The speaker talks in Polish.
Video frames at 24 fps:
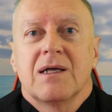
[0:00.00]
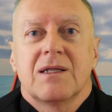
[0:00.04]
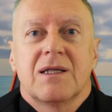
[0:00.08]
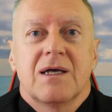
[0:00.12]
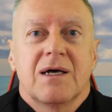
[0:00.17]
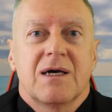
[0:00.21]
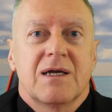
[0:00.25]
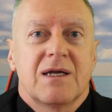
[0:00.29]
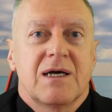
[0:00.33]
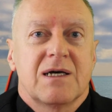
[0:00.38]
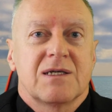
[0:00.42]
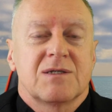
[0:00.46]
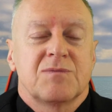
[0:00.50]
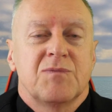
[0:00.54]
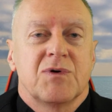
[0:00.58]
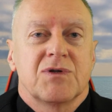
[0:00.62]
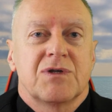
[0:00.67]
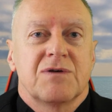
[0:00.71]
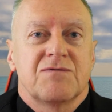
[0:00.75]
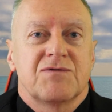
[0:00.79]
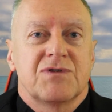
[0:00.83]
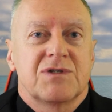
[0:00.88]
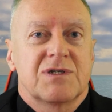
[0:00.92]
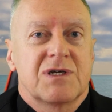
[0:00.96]
teraz,
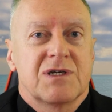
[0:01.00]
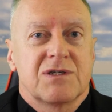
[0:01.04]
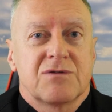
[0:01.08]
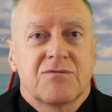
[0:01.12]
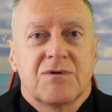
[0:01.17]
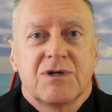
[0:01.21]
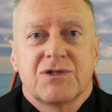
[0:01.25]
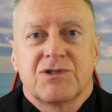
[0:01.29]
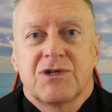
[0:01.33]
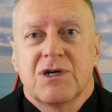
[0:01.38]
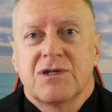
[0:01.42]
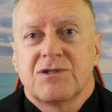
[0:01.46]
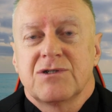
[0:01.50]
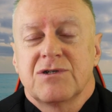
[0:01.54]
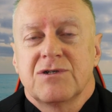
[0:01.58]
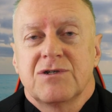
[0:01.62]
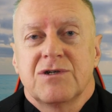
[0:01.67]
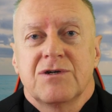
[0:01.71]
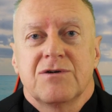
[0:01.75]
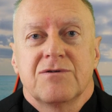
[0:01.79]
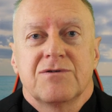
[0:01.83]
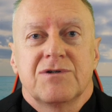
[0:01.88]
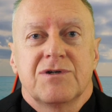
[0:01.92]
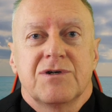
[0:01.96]
bo te wszystkie złe rzeczy
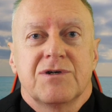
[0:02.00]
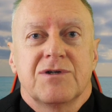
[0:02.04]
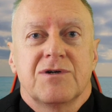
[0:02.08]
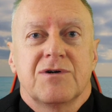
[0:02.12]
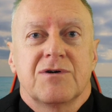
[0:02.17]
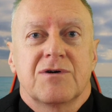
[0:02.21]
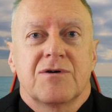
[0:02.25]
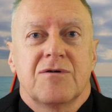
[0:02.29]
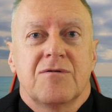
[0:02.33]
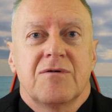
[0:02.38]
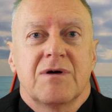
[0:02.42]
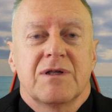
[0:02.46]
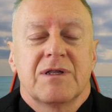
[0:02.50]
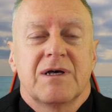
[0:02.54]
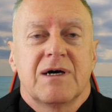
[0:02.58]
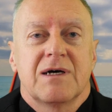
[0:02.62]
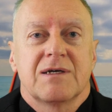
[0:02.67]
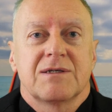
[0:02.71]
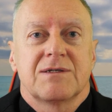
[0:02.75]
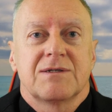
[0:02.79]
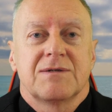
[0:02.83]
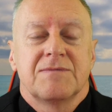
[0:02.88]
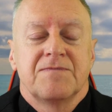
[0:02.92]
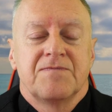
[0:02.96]
dzieją się dookoła
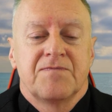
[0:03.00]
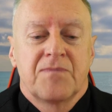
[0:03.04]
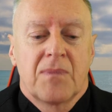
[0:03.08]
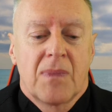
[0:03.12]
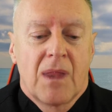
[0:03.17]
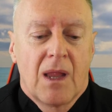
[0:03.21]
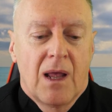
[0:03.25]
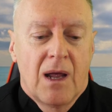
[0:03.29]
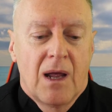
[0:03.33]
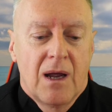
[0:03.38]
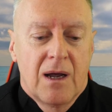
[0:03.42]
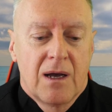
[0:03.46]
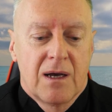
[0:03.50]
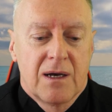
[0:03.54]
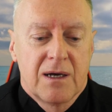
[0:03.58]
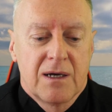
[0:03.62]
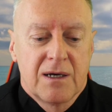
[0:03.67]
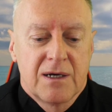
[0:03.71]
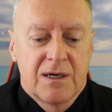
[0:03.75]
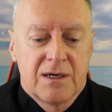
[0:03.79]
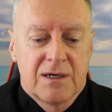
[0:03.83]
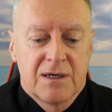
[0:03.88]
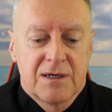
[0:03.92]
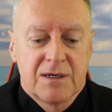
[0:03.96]
nas E,
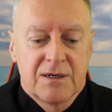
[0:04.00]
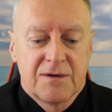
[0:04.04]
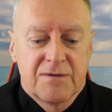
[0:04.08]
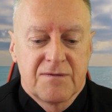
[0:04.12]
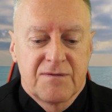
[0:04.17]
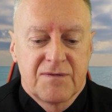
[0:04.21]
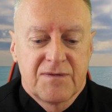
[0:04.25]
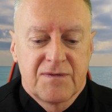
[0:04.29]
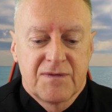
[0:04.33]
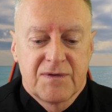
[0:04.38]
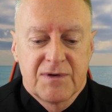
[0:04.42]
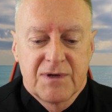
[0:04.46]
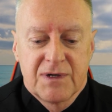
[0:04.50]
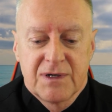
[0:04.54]
w